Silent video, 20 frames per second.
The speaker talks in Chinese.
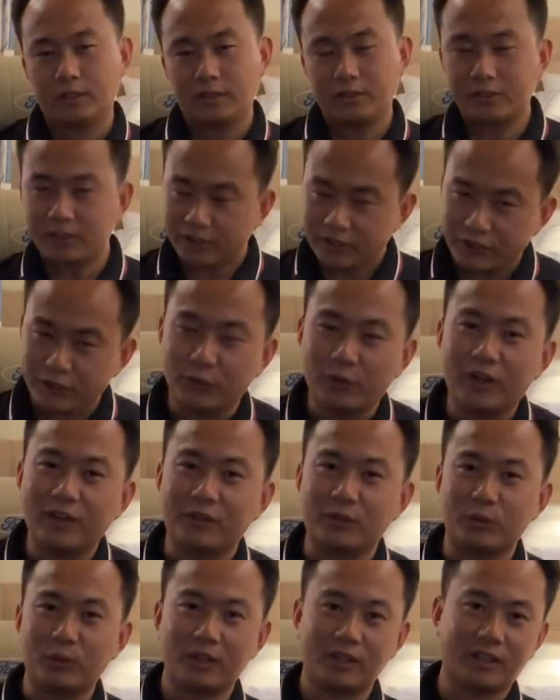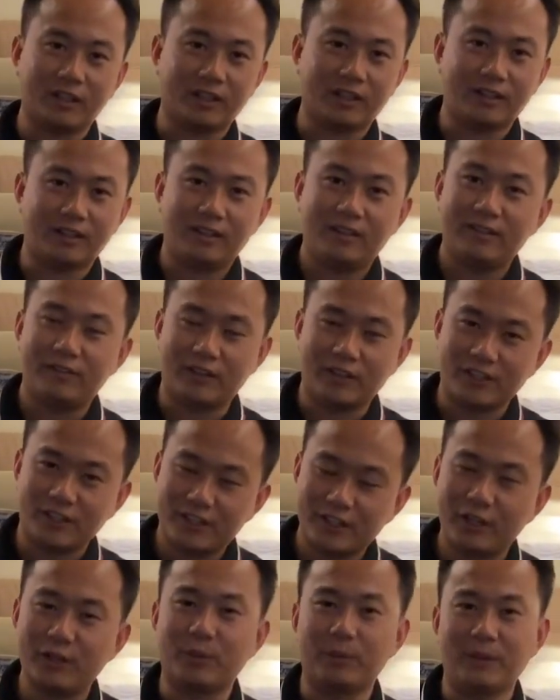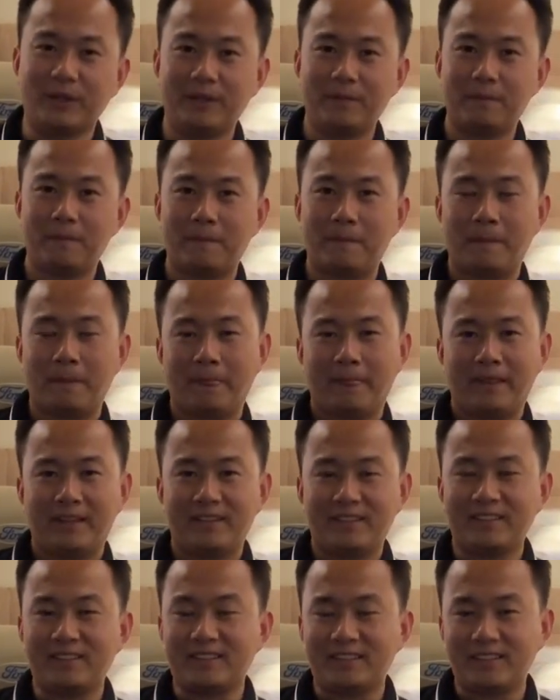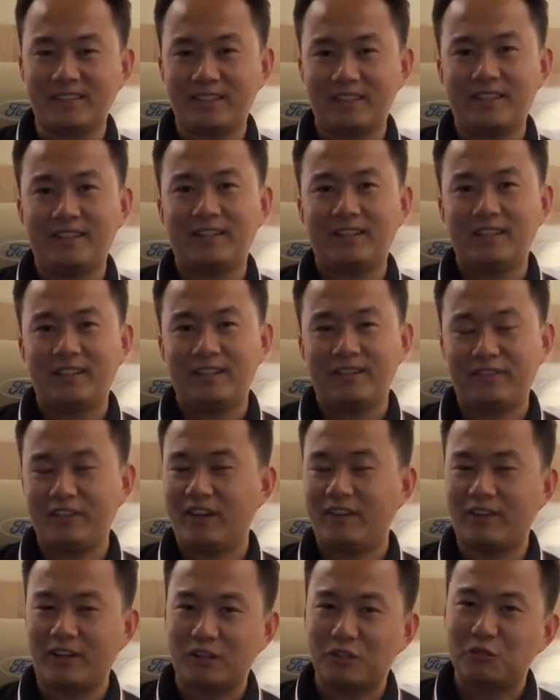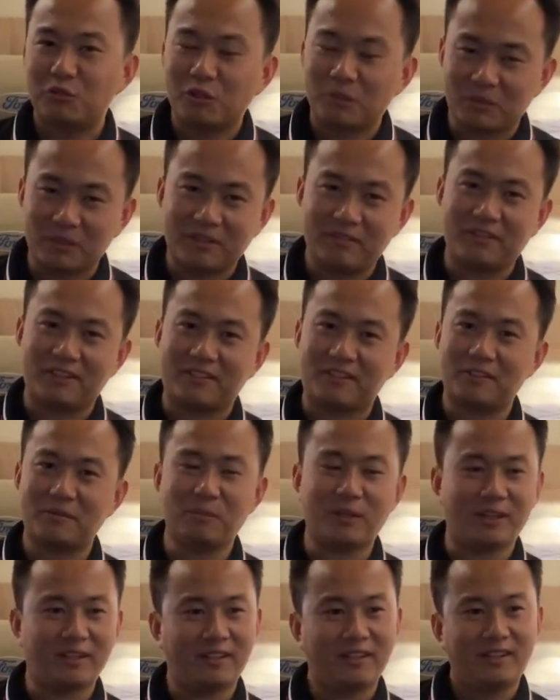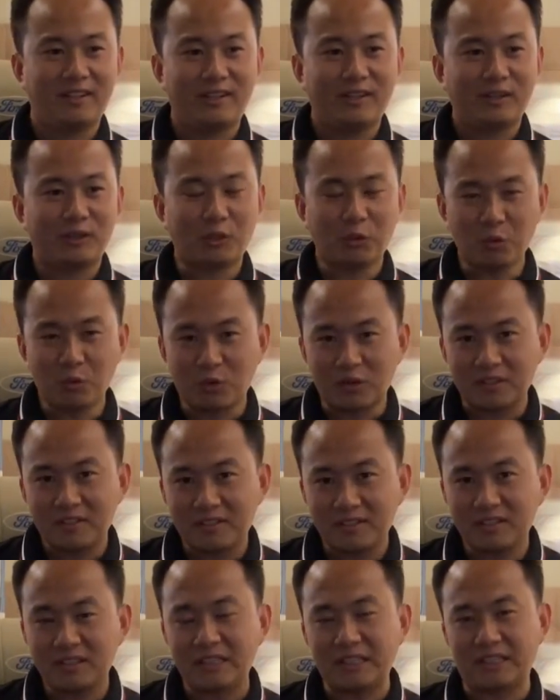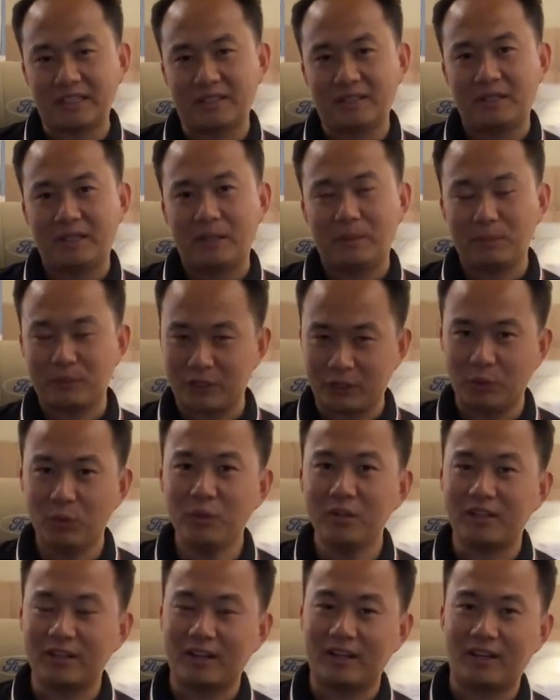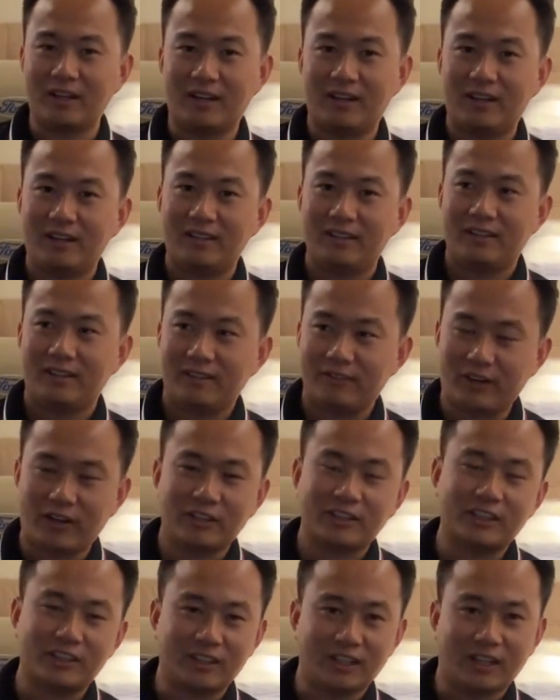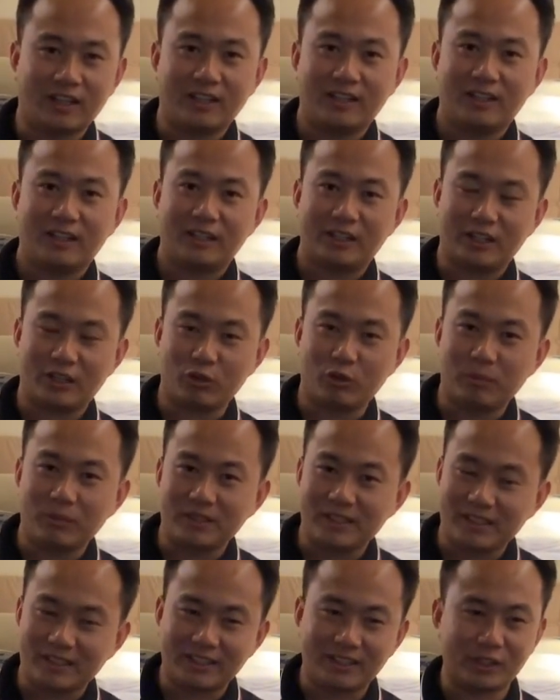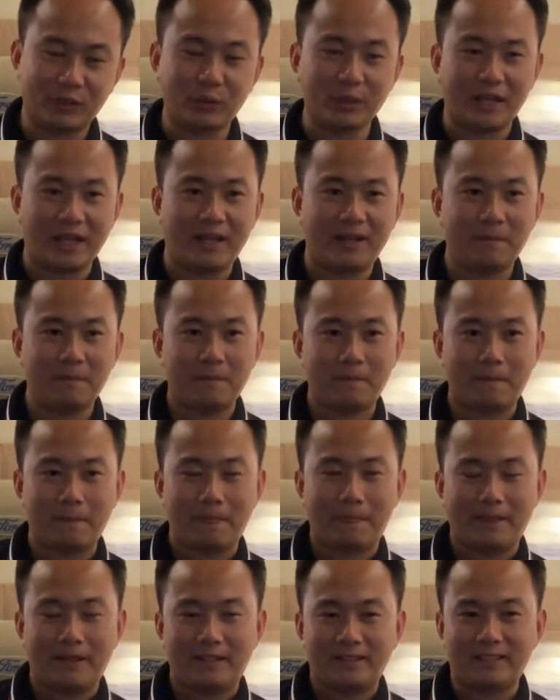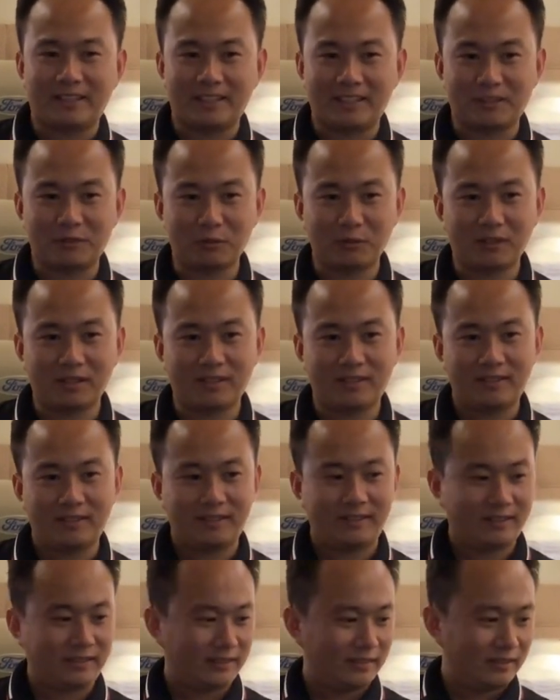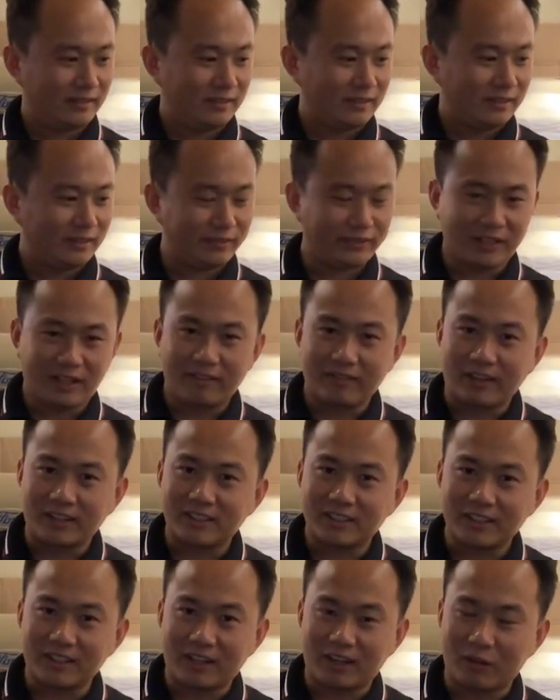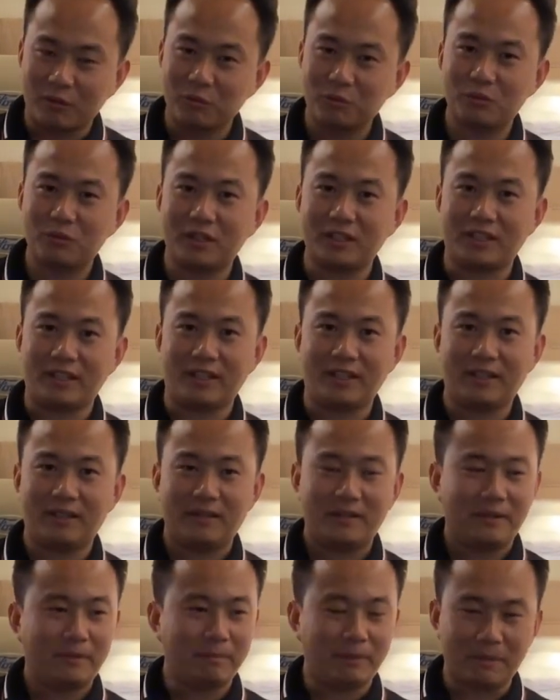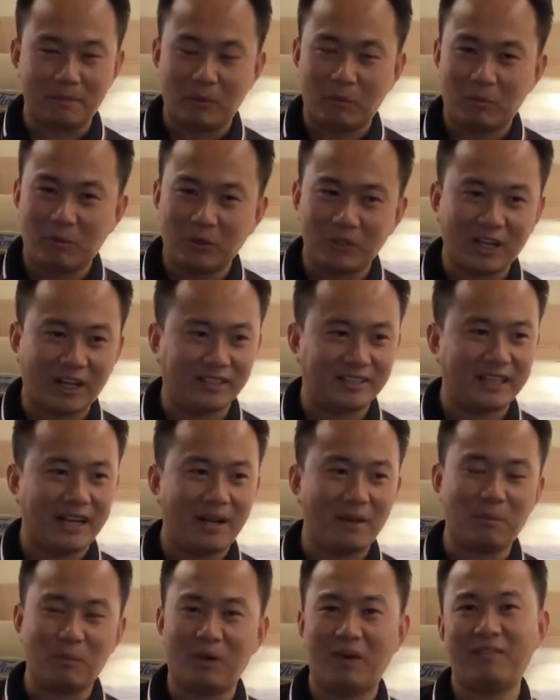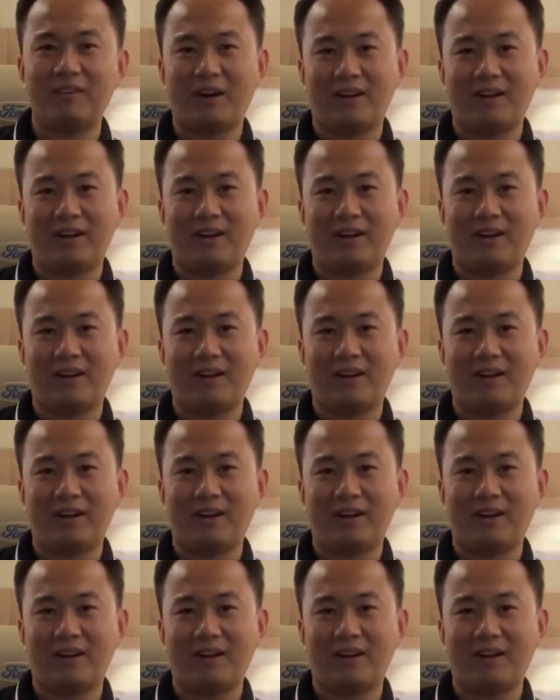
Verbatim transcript: 近期有很多的房车车友们，以及飞扬房车俱乐部的粉丝们，通过私信、评论的方式呢，给我们进行留言。大家说，飞扬房车的航空座椅被某某厂家模